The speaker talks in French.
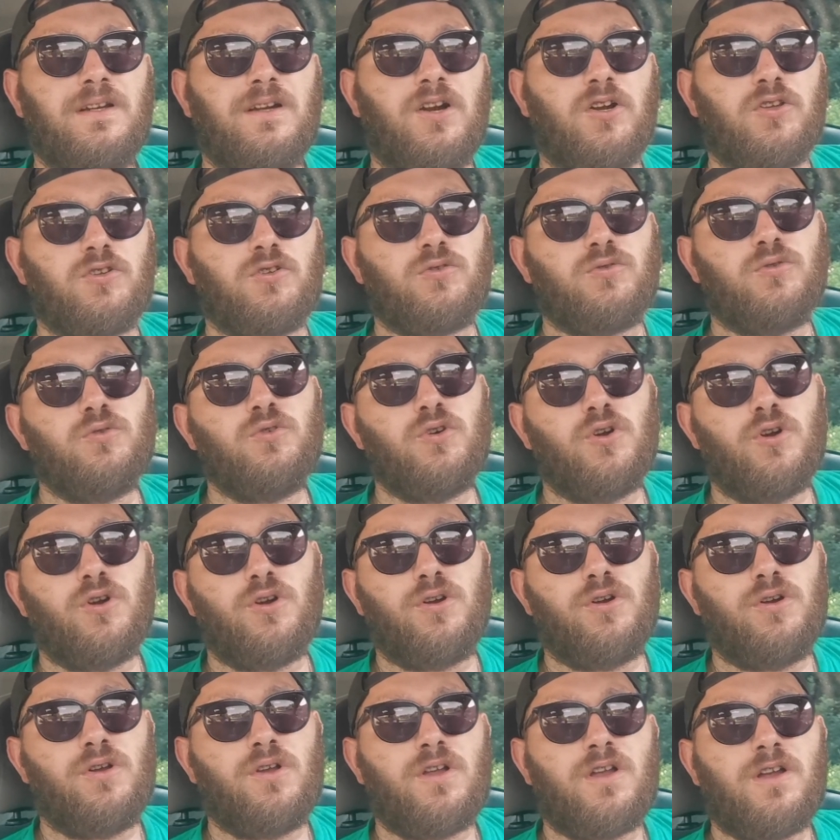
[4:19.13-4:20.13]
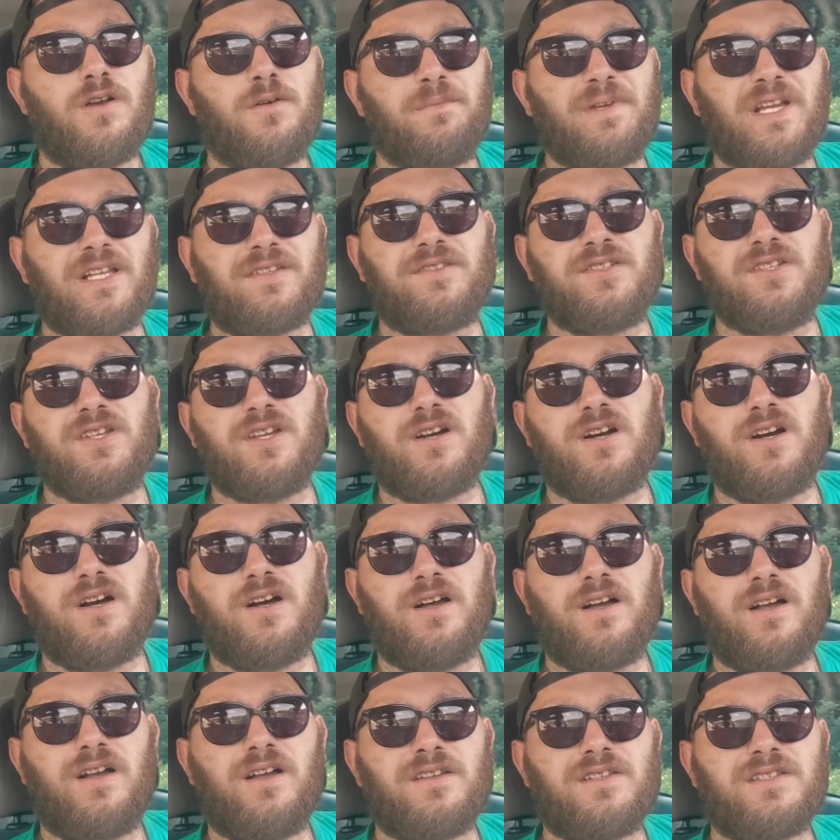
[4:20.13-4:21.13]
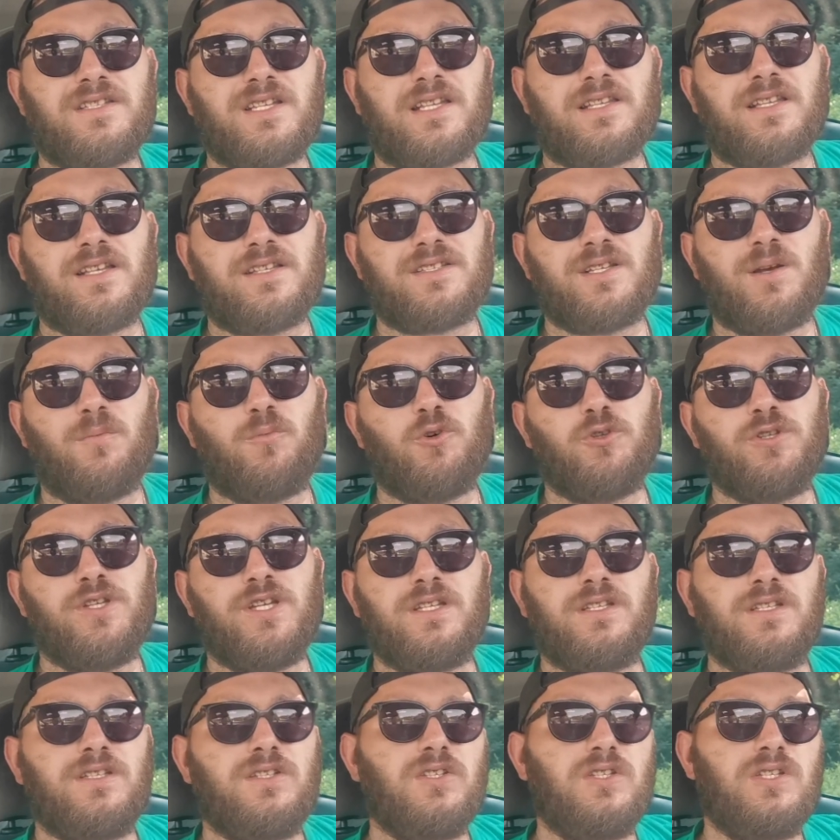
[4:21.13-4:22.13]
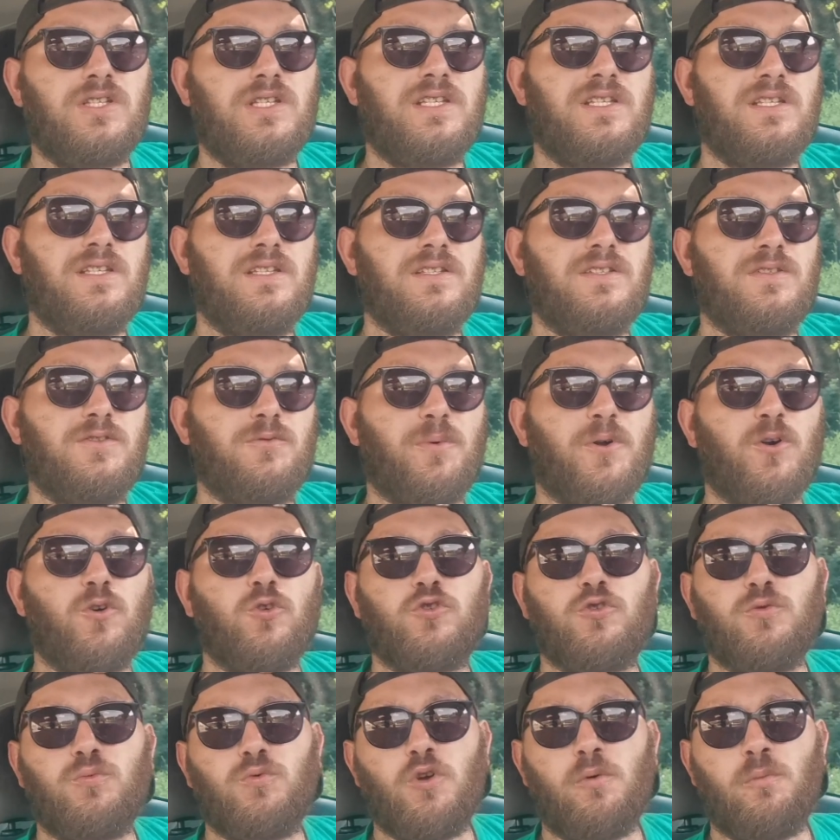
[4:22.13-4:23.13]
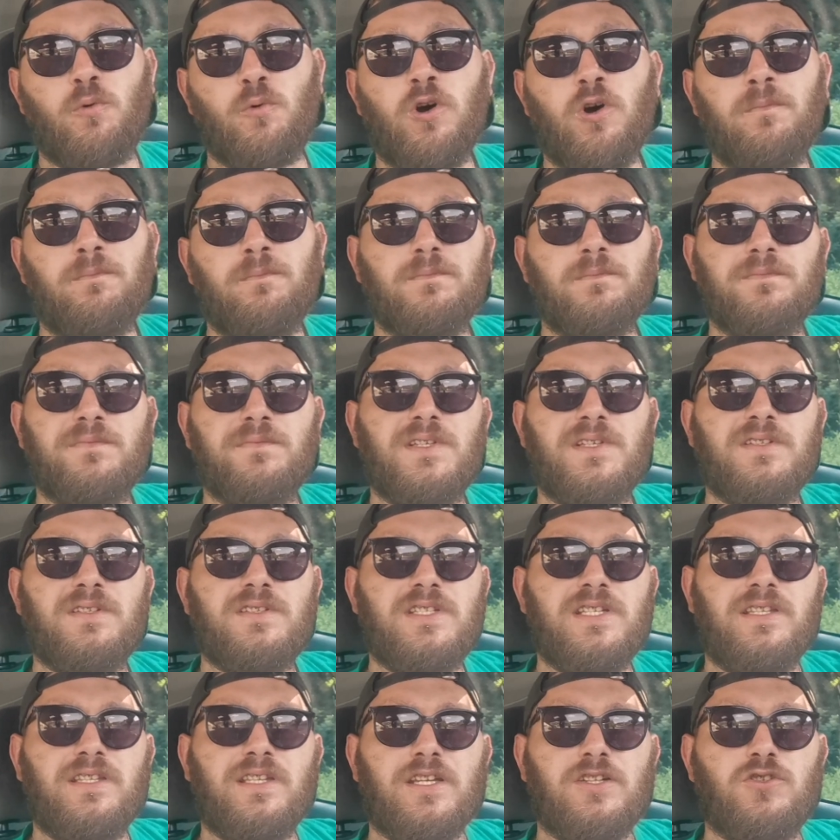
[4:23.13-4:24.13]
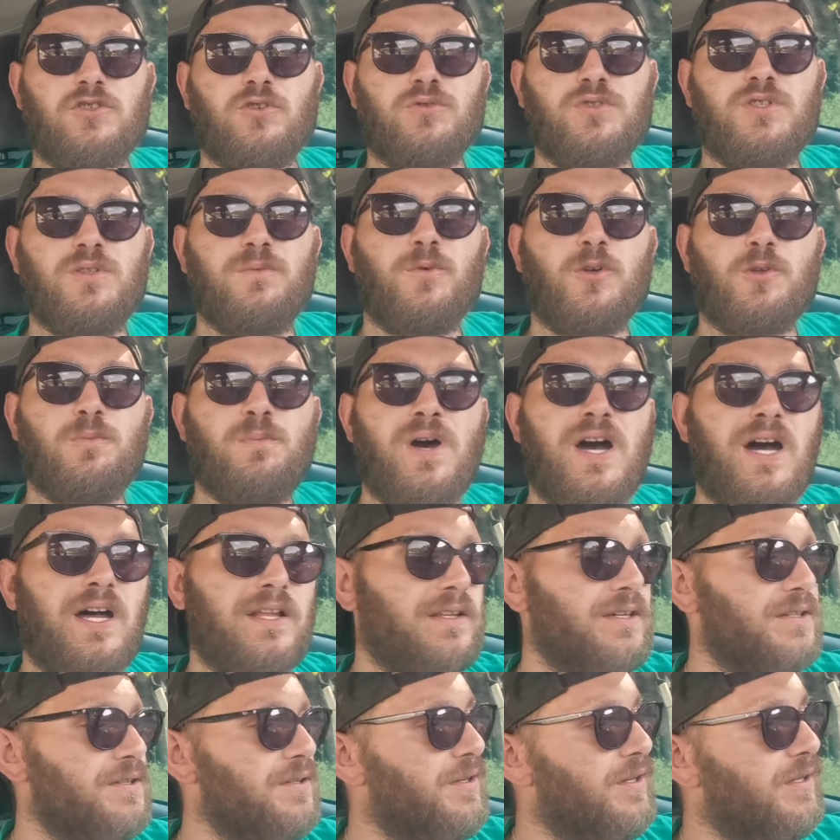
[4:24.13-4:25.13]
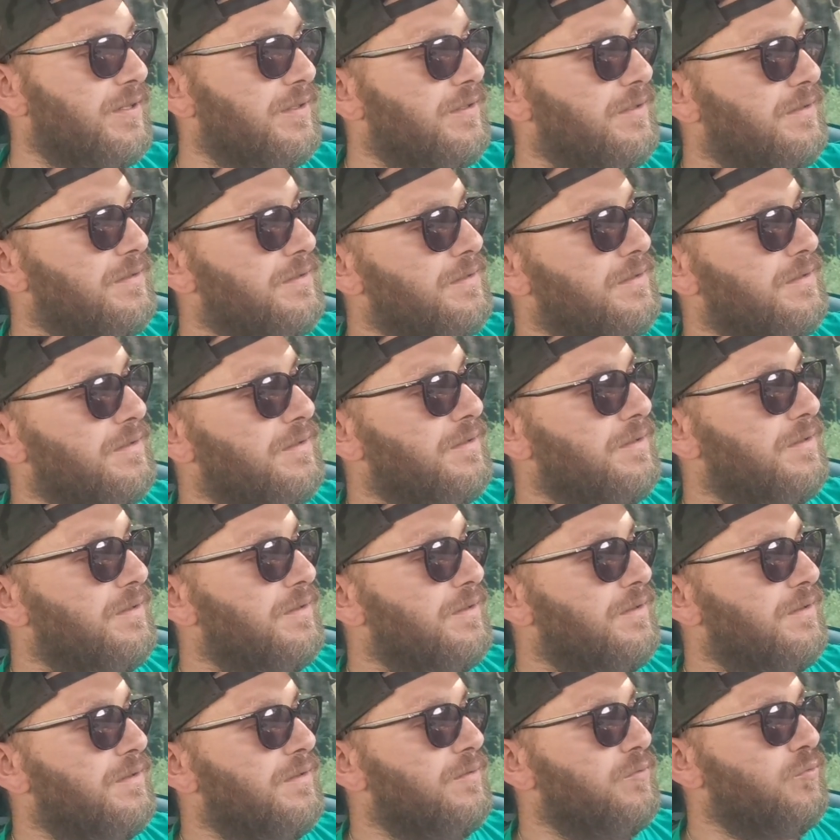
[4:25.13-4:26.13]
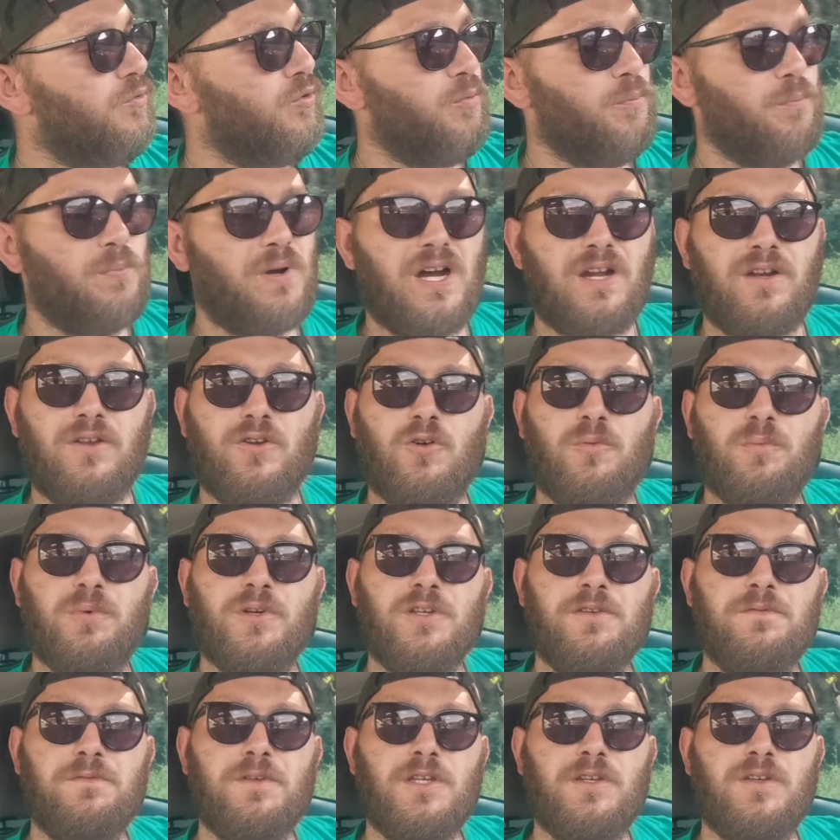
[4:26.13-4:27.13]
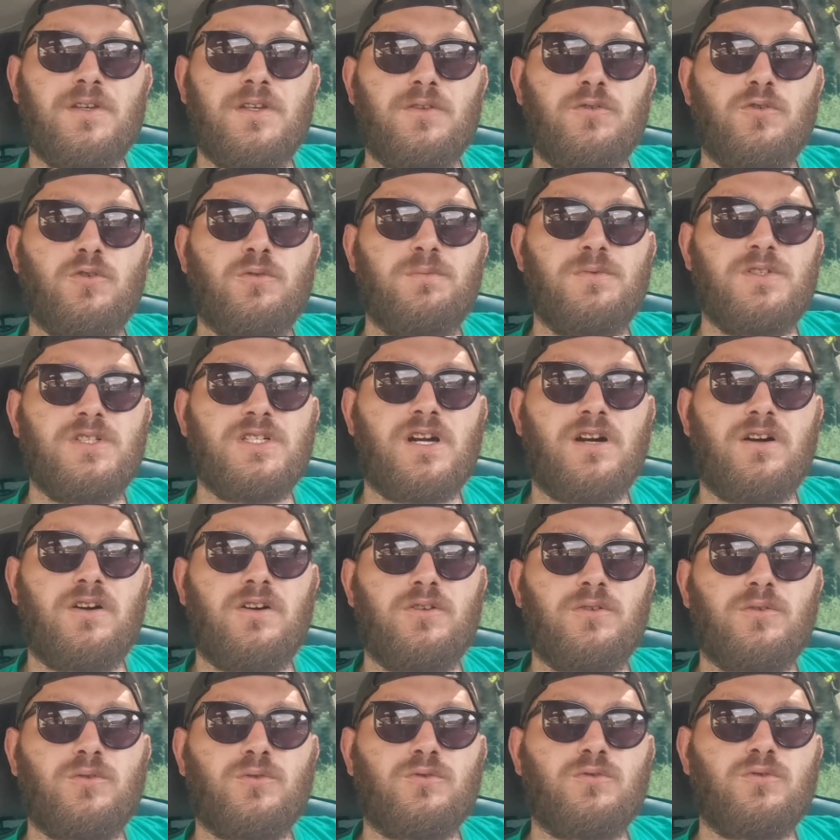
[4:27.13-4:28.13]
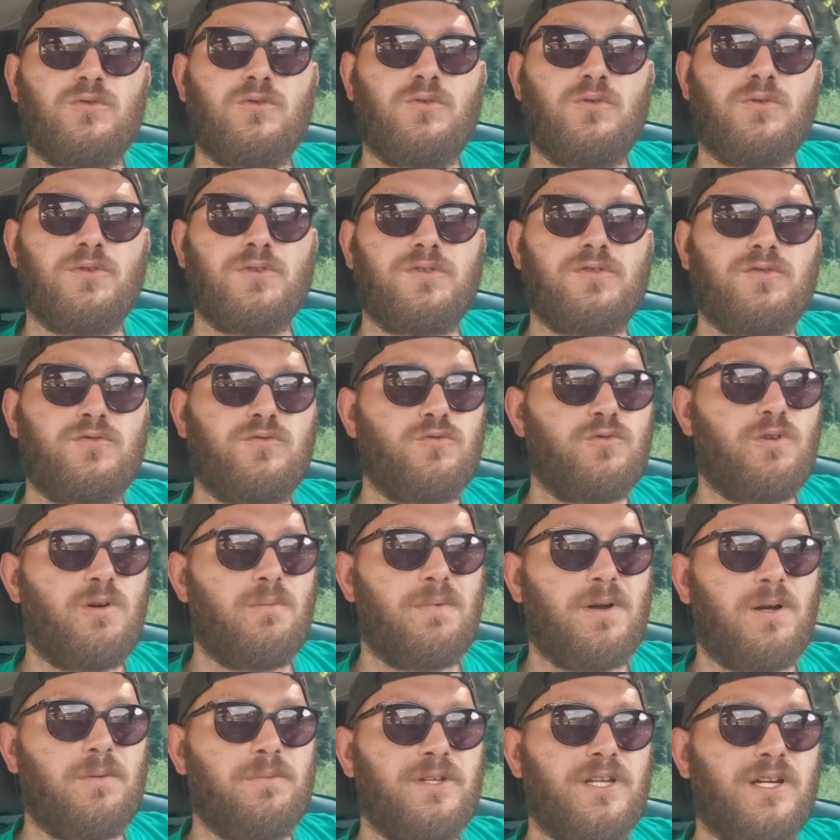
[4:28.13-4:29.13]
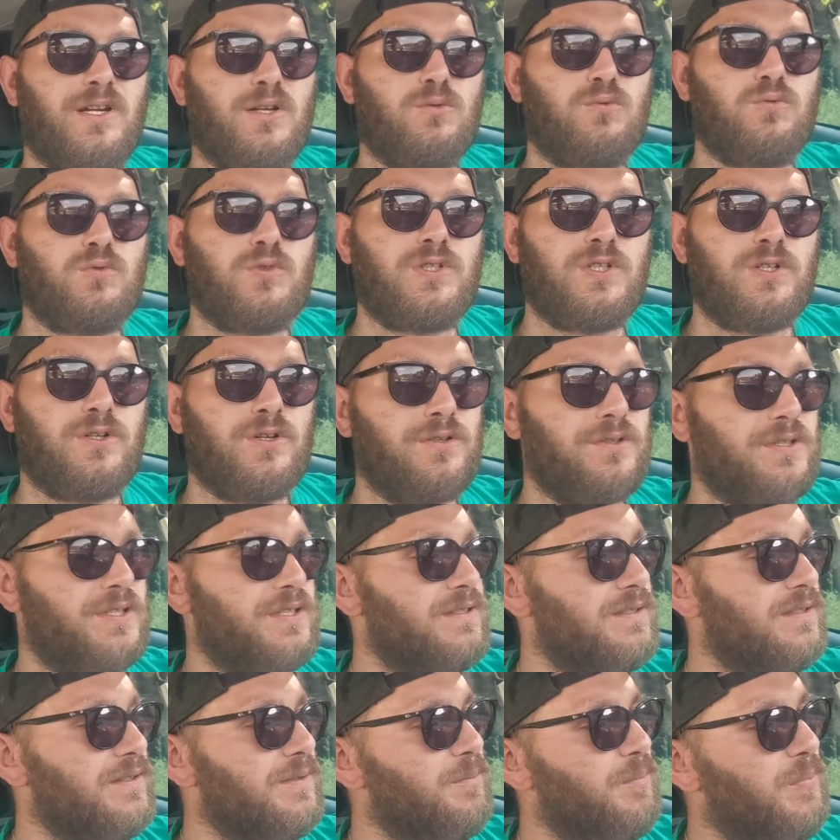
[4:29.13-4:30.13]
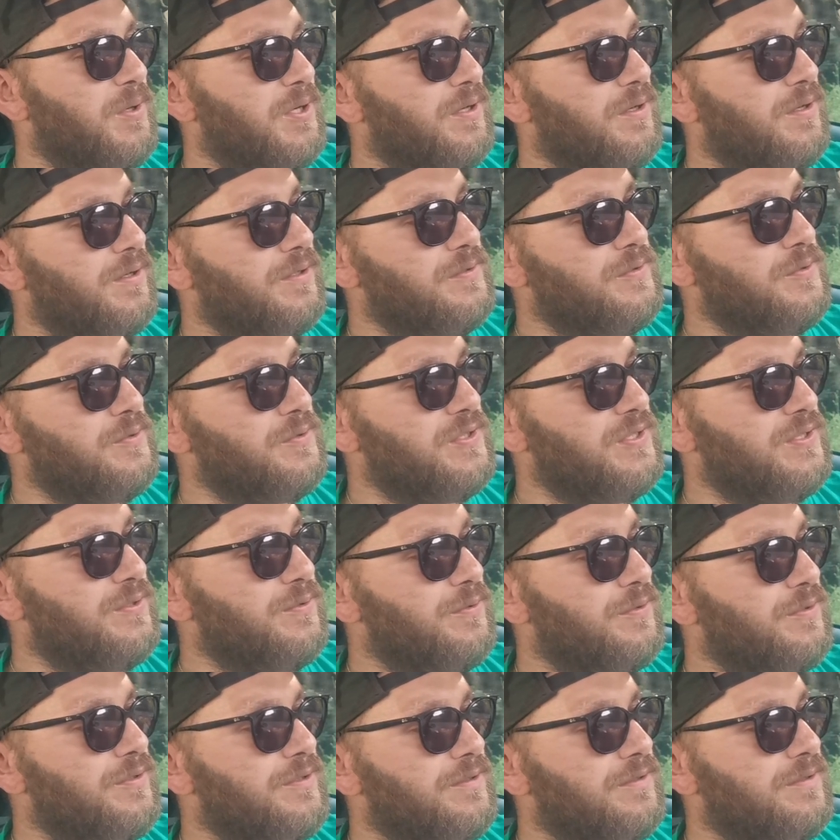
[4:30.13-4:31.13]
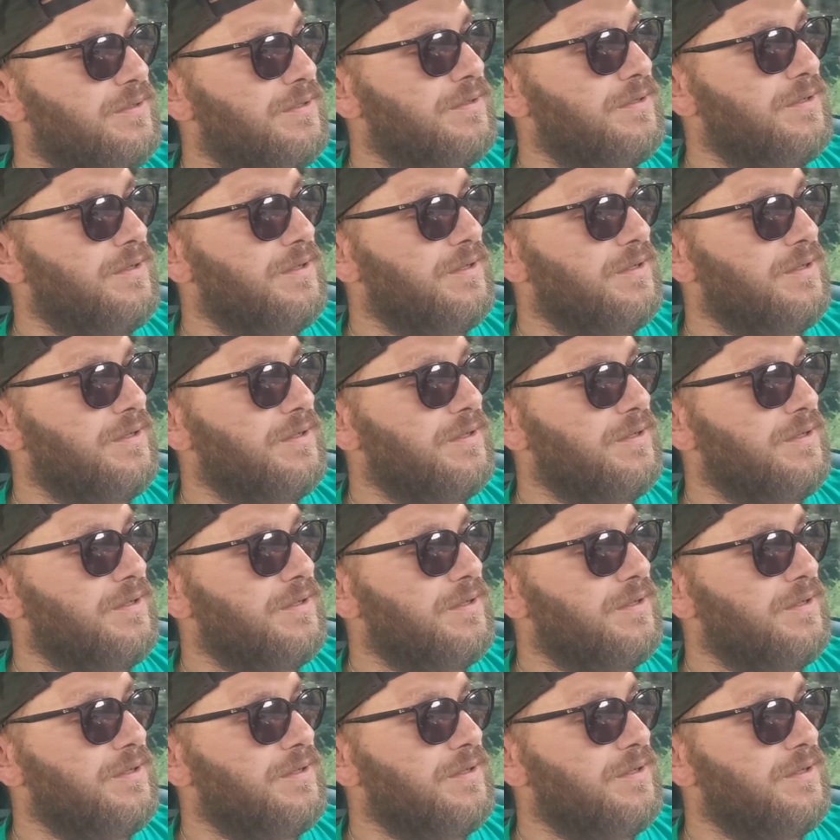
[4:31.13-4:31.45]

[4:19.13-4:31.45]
Alors du coup, euh, merci à certains abonnés qui, qui se préoccupent de moi. C'est très gentil de votre part d'ailleurs. Hein de me parler en privé, et de me dire euh, tonton si tu vas pas bien, tout ça, n'hésite pas, ceci, cela.